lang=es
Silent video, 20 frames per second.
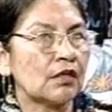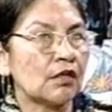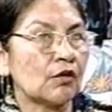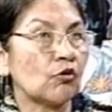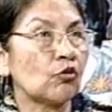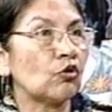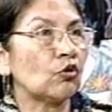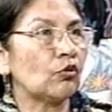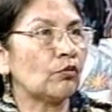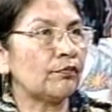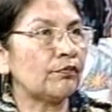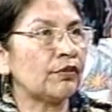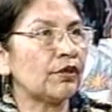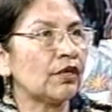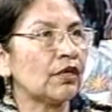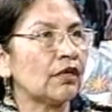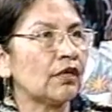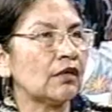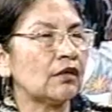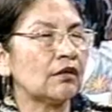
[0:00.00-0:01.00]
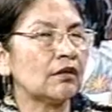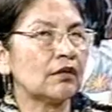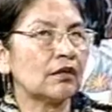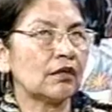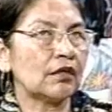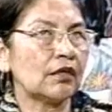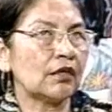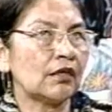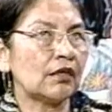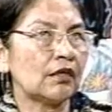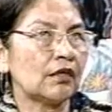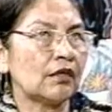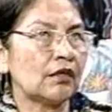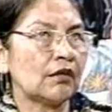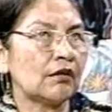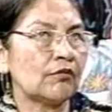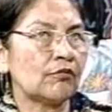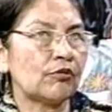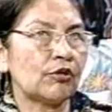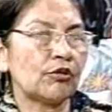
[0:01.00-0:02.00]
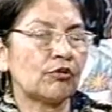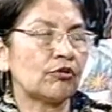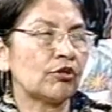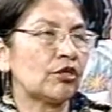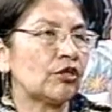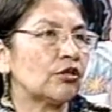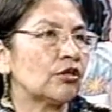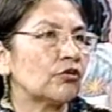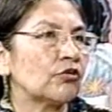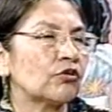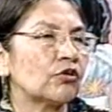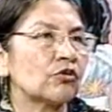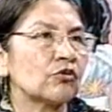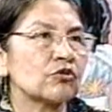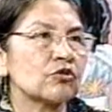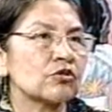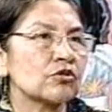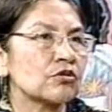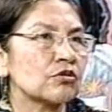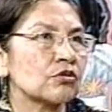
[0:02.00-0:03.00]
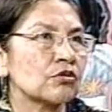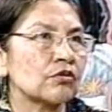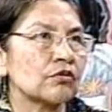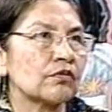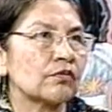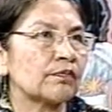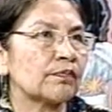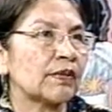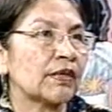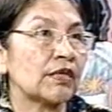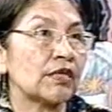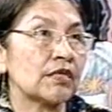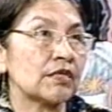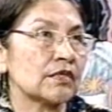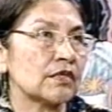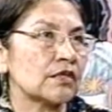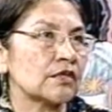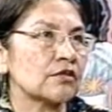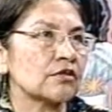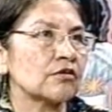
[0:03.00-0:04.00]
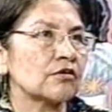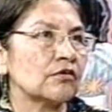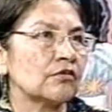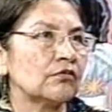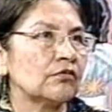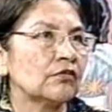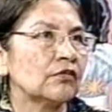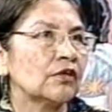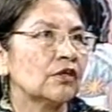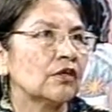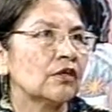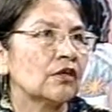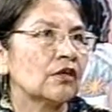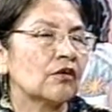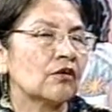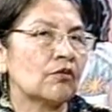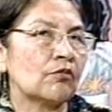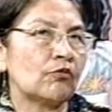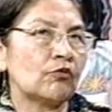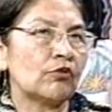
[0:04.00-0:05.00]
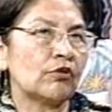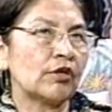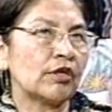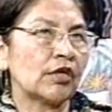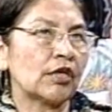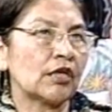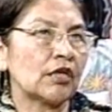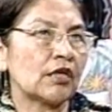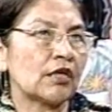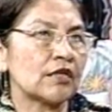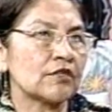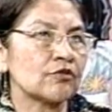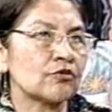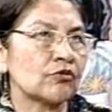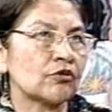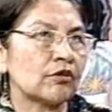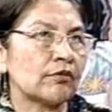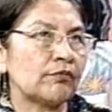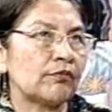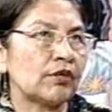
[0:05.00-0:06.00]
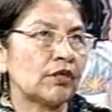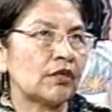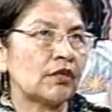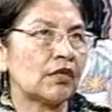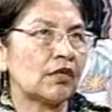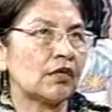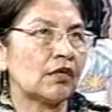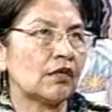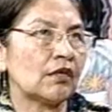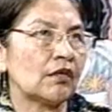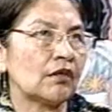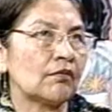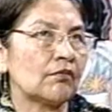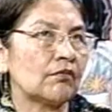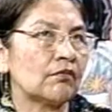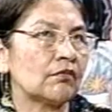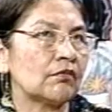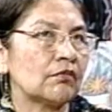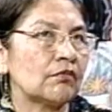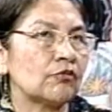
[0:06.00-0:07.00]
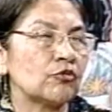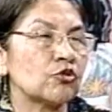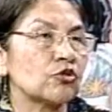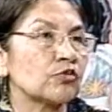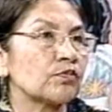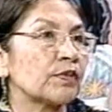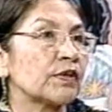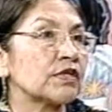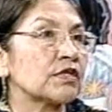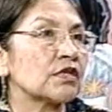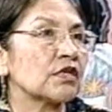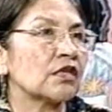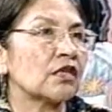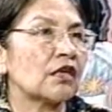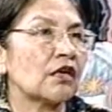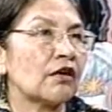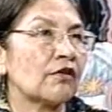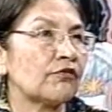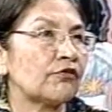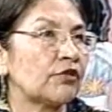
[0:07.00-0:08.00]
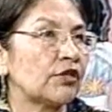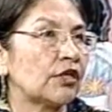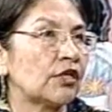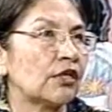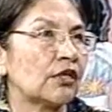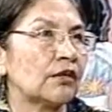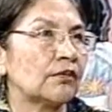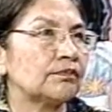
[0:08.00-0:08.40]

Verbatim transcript: Colombia y, bueno, y de otros oh, países, ¿no? como en el caso también de muchos países de África.